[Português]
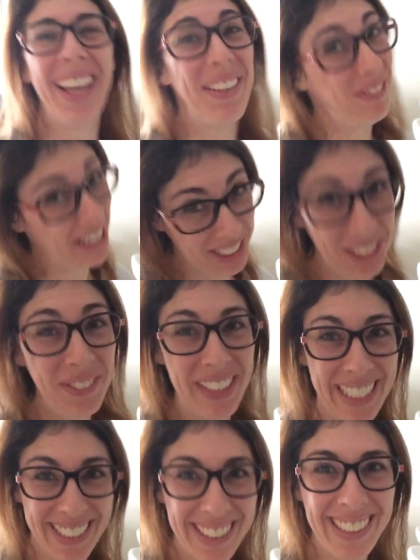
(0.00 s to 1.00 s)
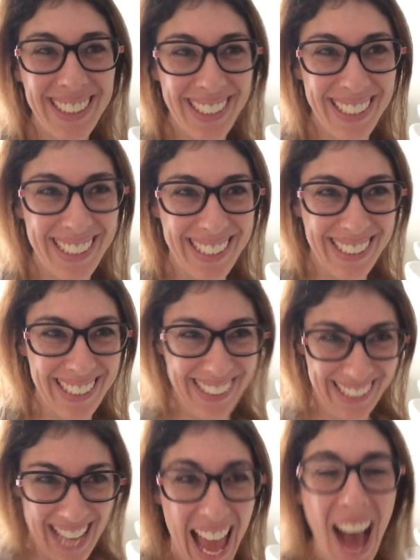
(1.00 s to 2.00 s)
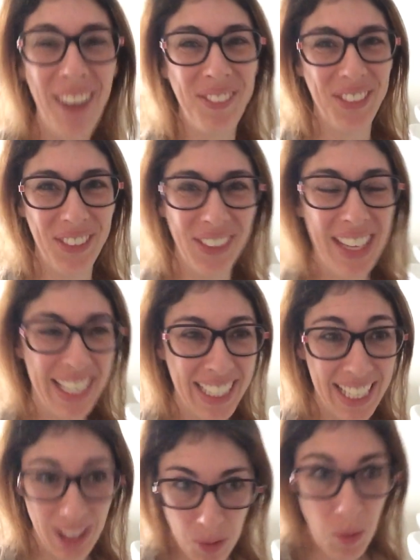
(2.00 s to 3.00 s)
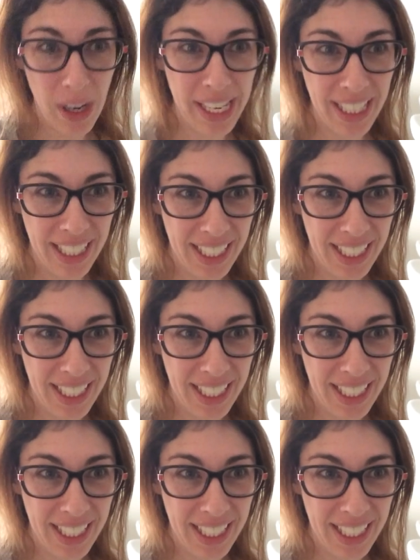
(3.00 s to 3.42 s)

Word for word: É, mais ou menos isso, né, amor? Quer dar um oi?